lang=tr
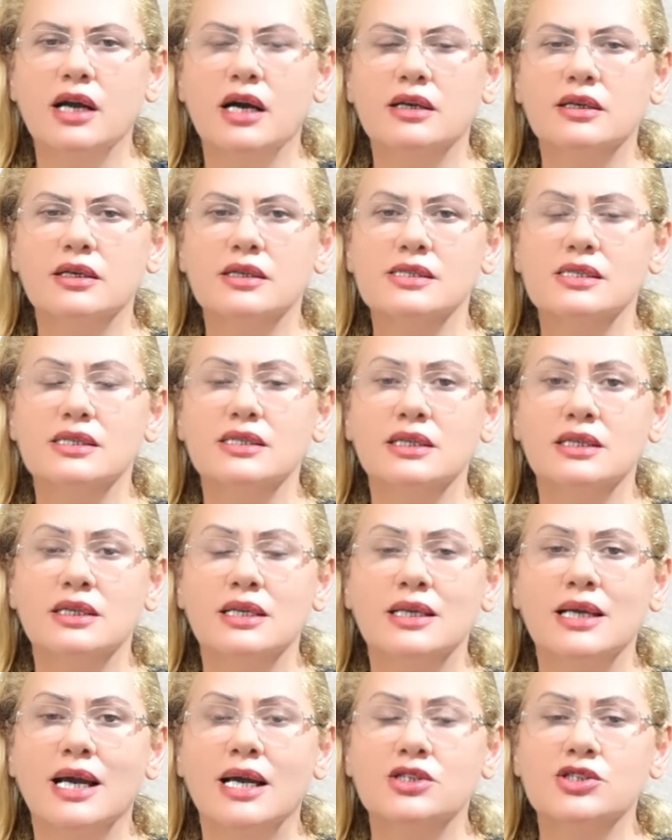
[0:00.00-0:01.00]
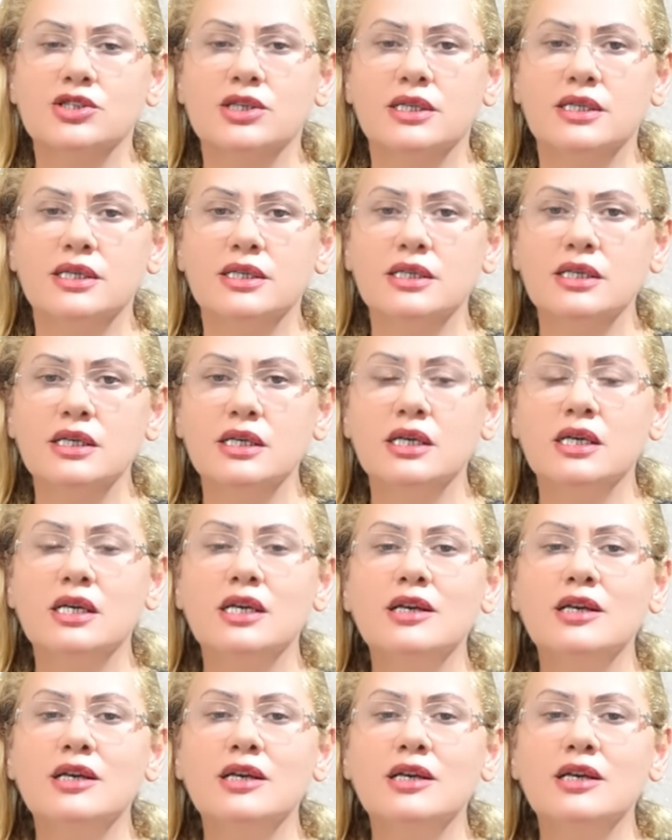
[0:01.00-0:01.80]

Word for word: arkasındaki gerçekleri